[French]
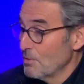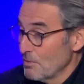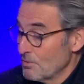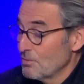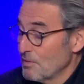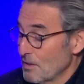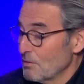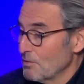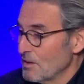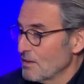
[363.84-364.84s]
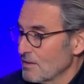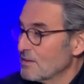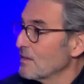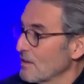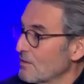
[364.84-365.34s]
euh, tu viens de le dire,
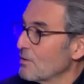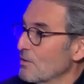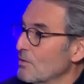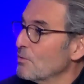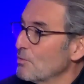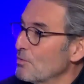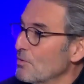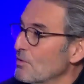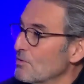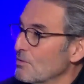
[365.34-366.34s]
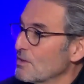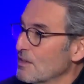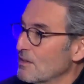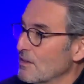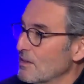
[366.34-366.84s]
c'est une
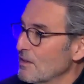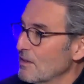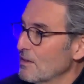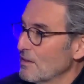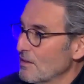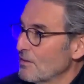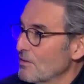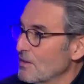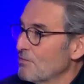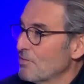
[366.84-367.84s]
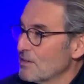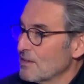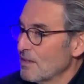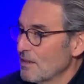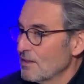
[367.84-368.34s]
société euh, qui fait
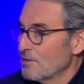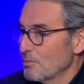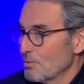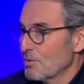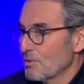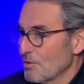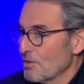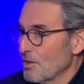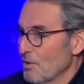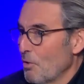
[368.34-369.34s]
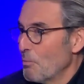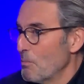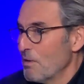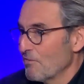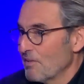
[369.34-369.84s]
ça. Et donc, on ne
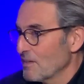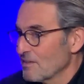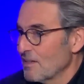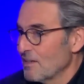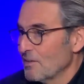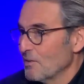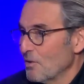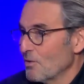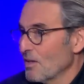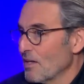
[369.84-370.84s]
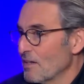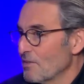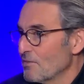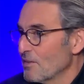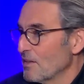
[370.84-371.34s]
peut pas faire ça en
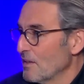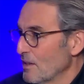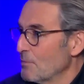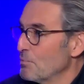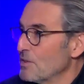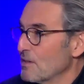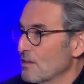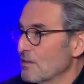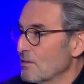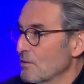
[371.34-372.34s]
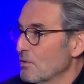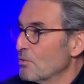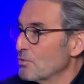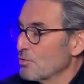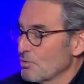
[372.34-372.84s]
live. Et puis,
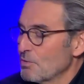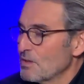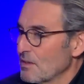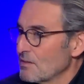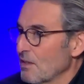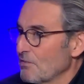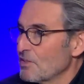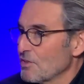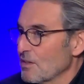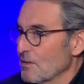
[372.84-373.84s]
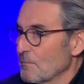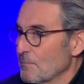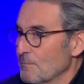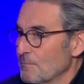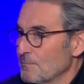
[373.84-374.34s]
aujourd'hui, ça revient cher.
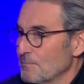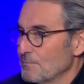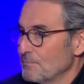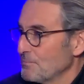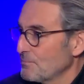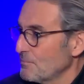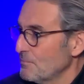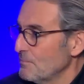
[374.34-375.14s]
Alors,